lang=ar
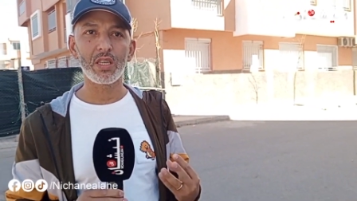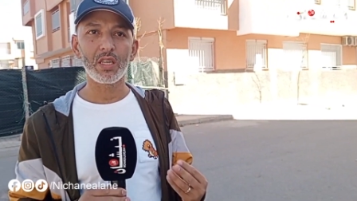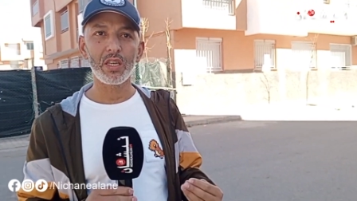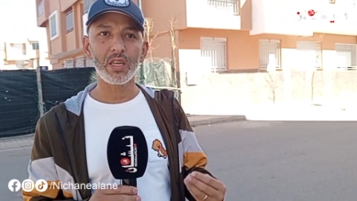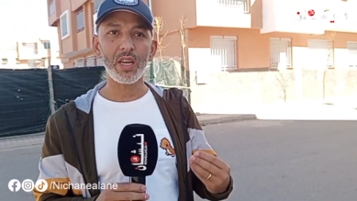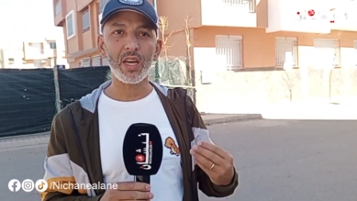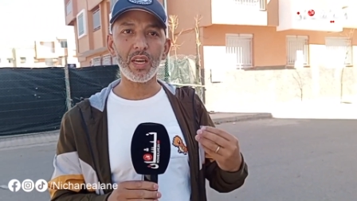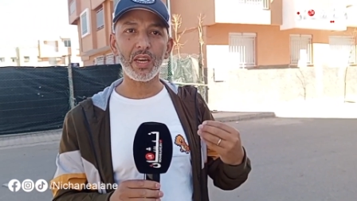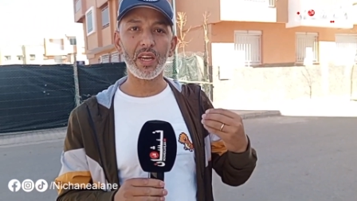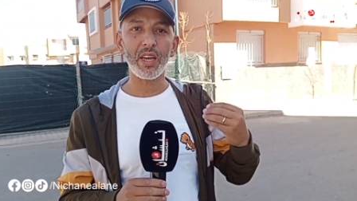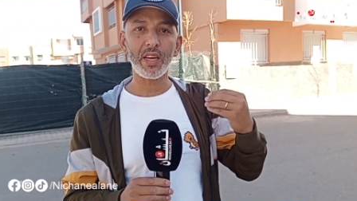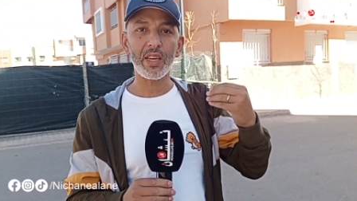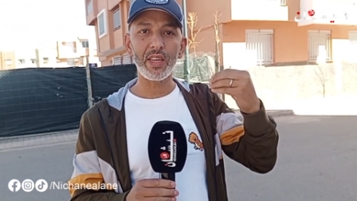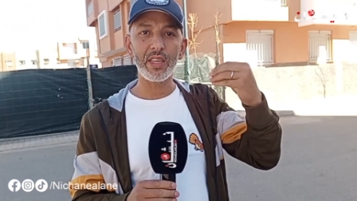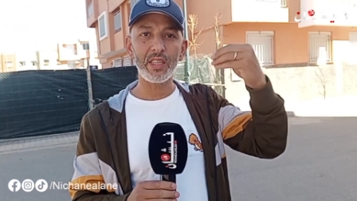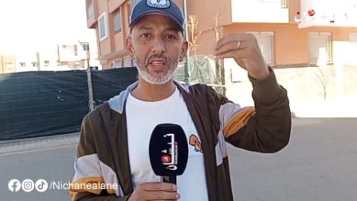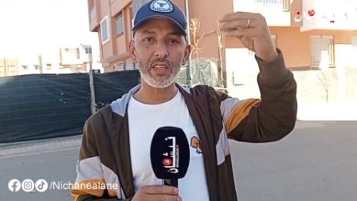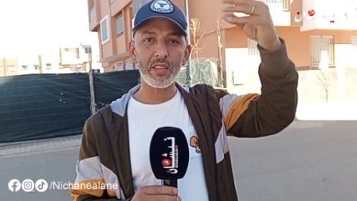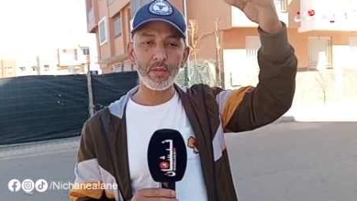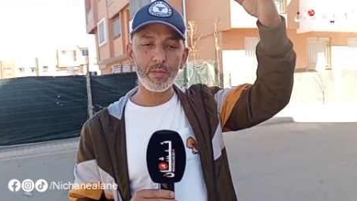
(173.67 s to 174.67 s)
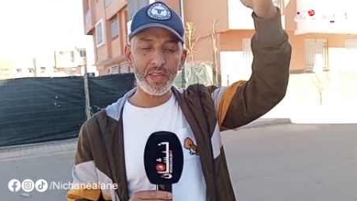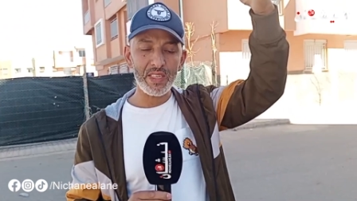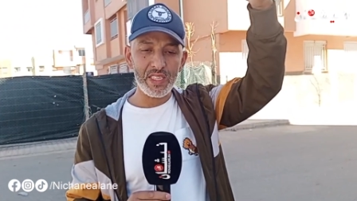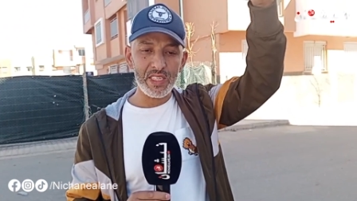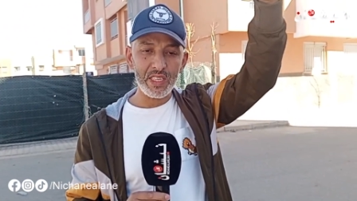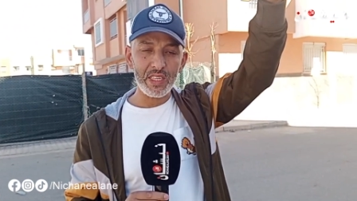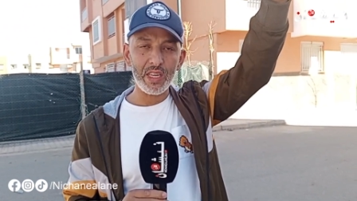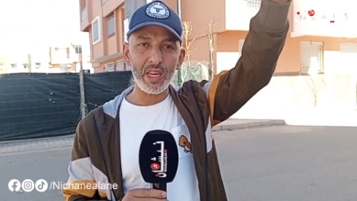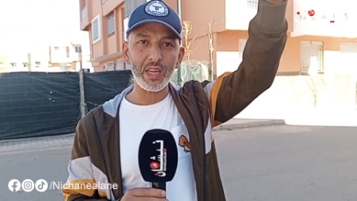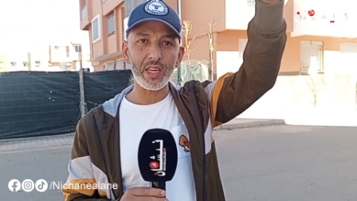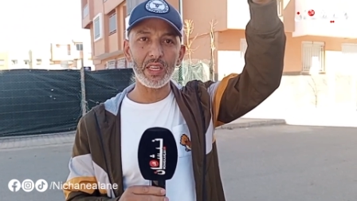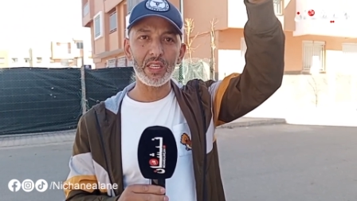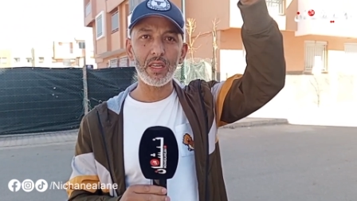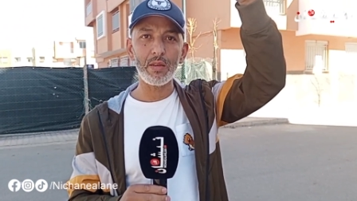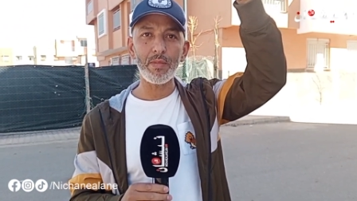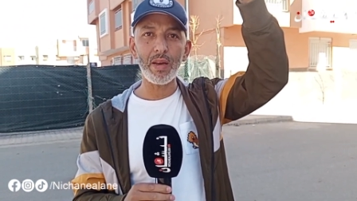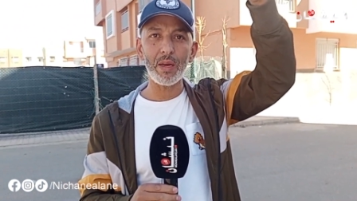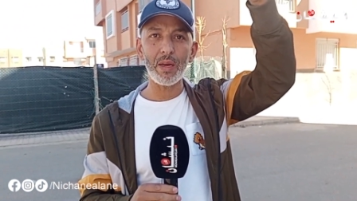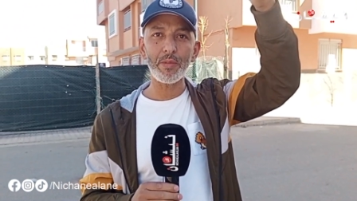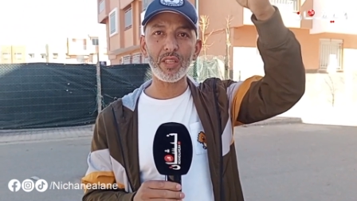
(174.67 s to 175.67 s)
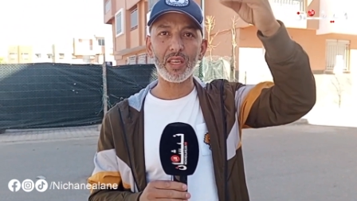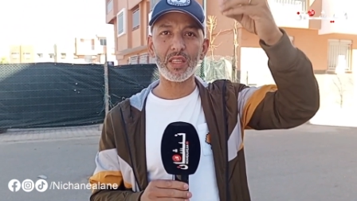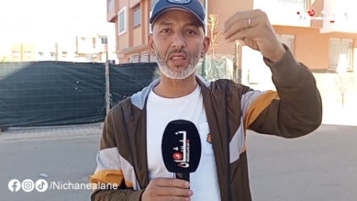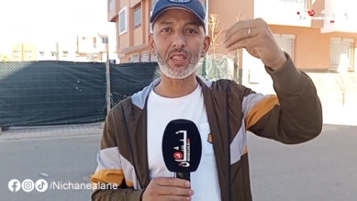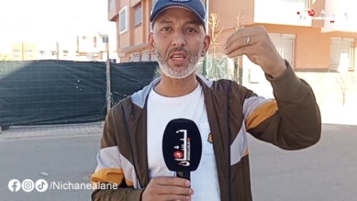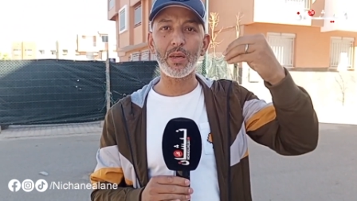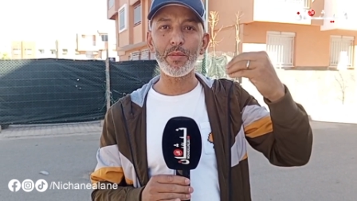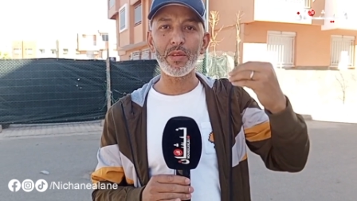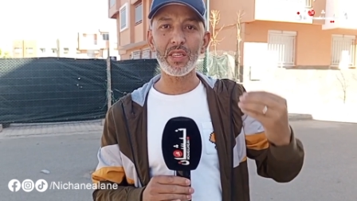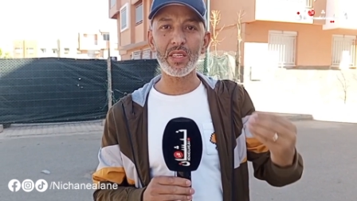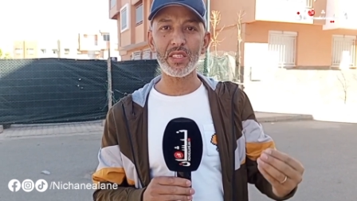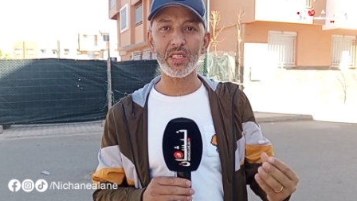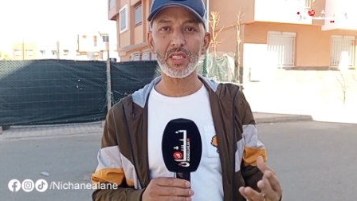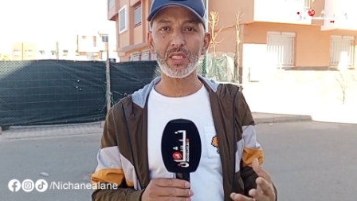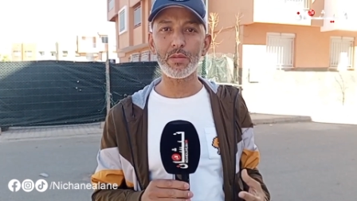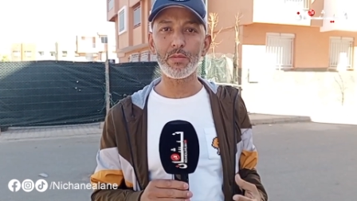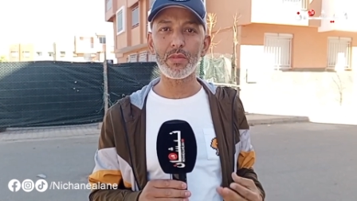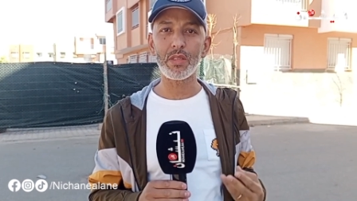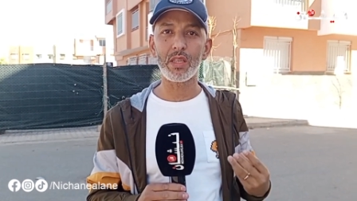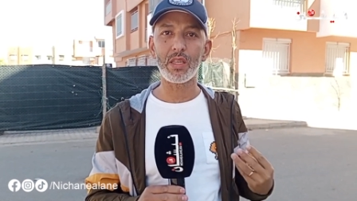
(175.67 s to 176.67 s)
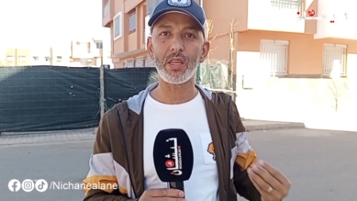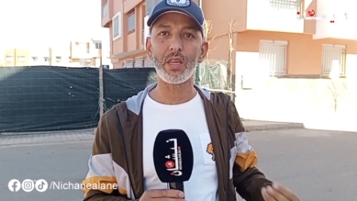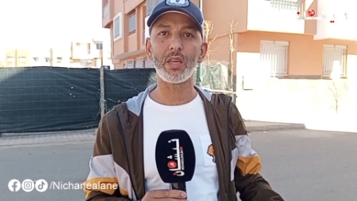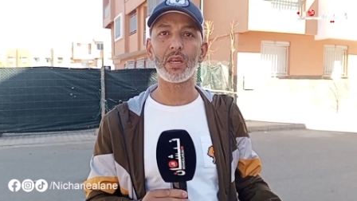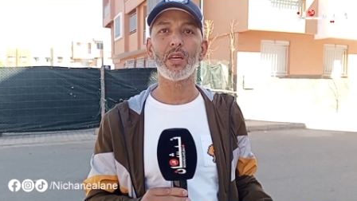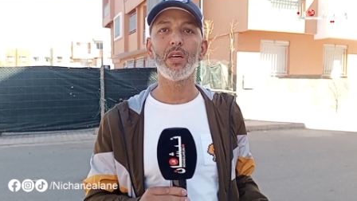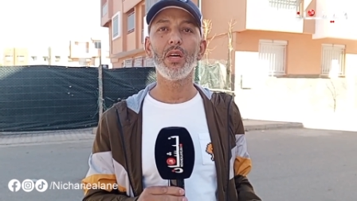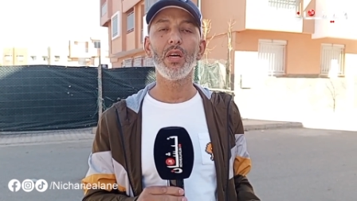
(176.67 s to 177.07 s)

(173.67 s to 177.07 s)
راه راه كاينين المسيره كاينين محامي خدامين الناس احسن من هنايا